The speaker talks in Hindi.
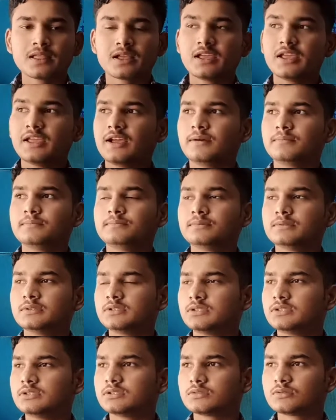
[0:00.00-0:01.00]
कि आप
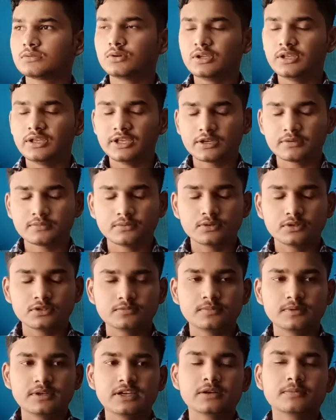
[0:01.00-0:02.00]
कोई एक वो
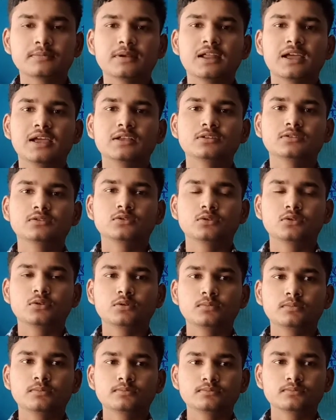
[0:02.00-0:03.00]
स्पीकर बनाए जो
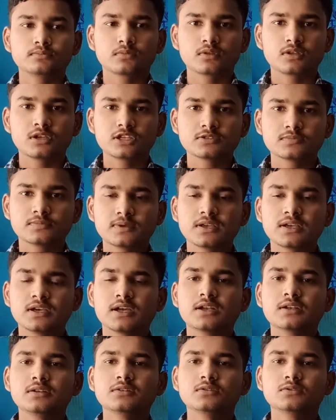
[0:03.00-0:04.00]

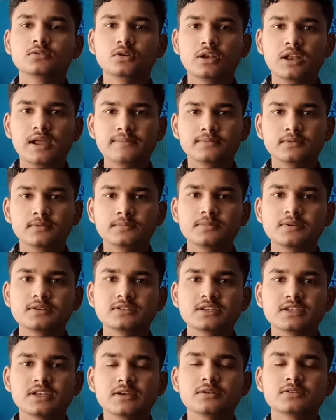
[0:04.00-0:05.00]
स्पीकर जो लैपटॉप
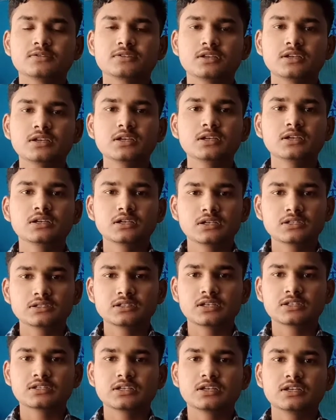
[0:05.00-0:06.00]
पीसी है उससे
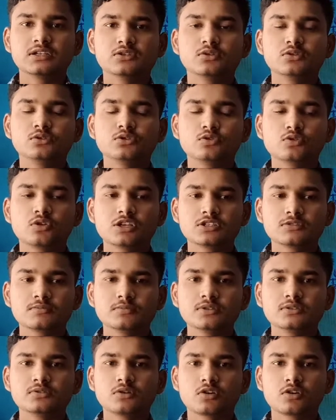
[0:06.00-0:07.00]
जैसे जो
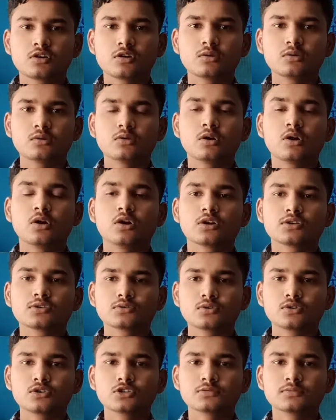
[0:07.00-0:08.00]
यूएसबी सॉकेट हो और
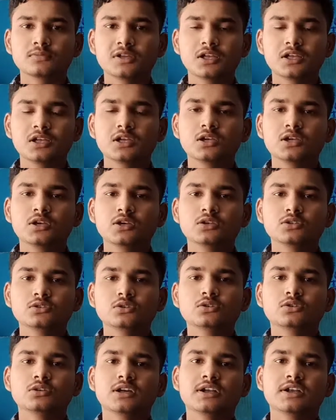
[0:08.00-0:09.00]
सोर्स में
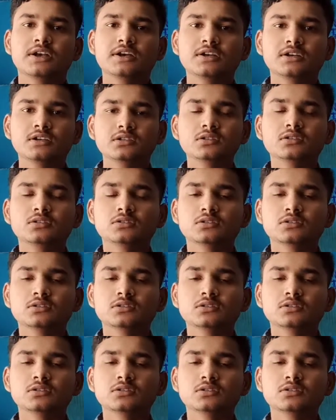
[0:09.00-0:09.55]
जो डायरेक्ट